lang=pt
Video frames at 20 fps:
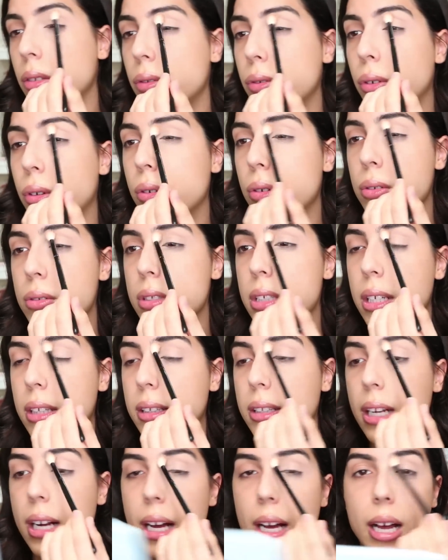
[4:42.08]
Vou
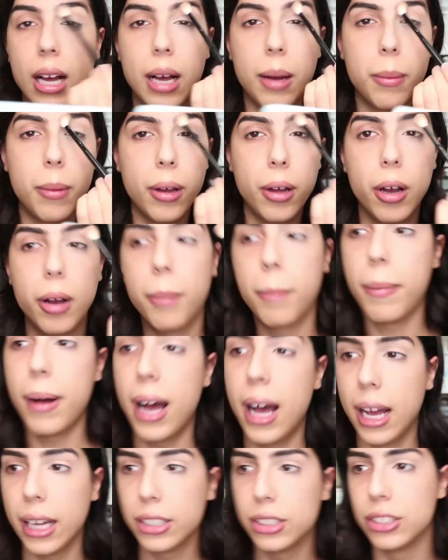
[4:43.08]
concentrar a maior
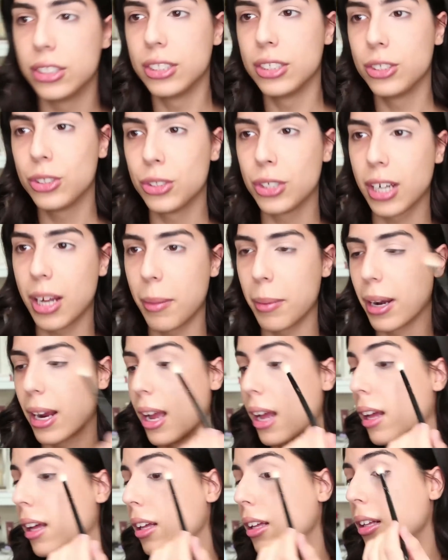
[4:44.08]
parte... Deixa eu chegar pra
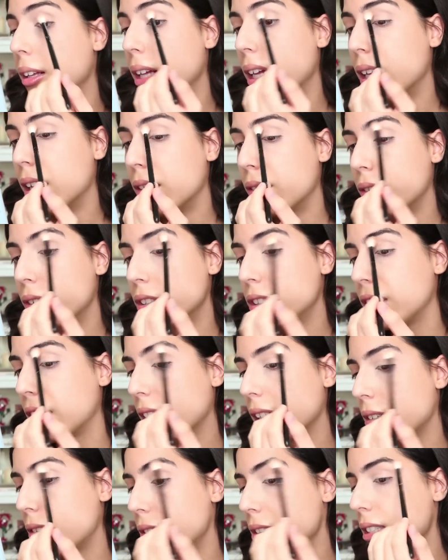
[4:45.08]
cá. Vou
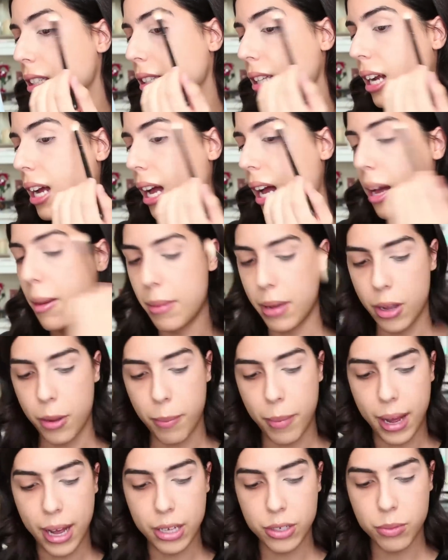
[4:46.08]
concentrar a
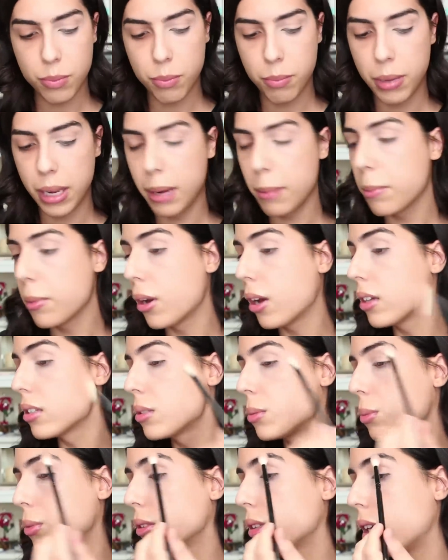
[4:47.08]
maior parte bem
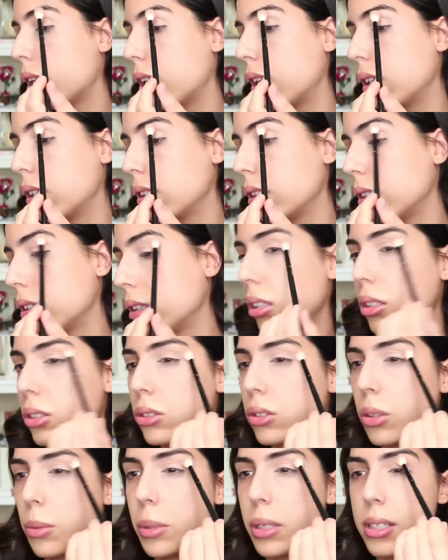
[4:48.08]
próximo da
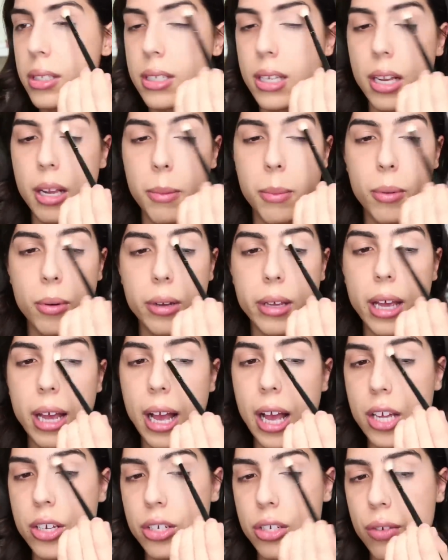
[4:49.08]
sobrancelha, porque
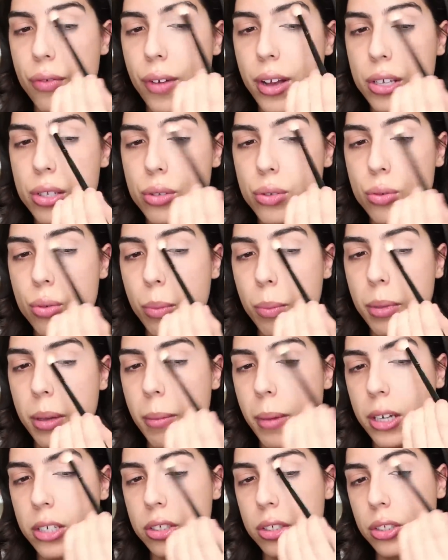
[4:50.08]
a gente vai
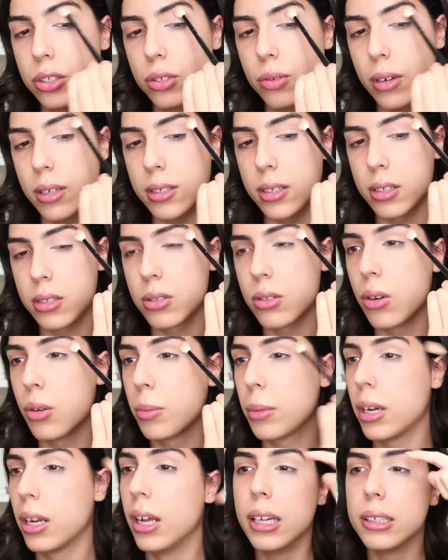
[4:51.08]
subir bastante com essa
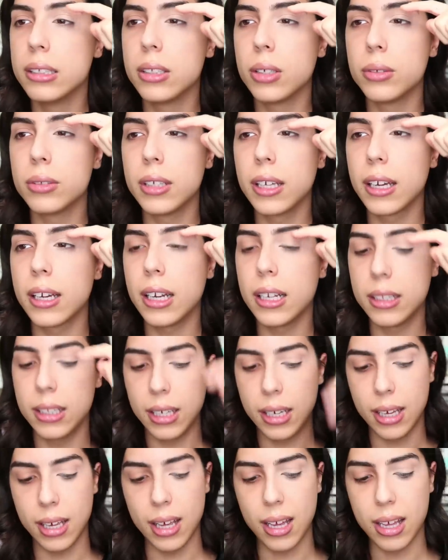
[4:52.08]
sombra. Então o
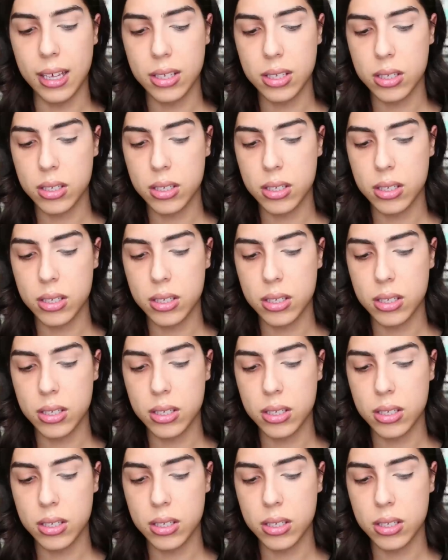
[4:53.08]
degradê é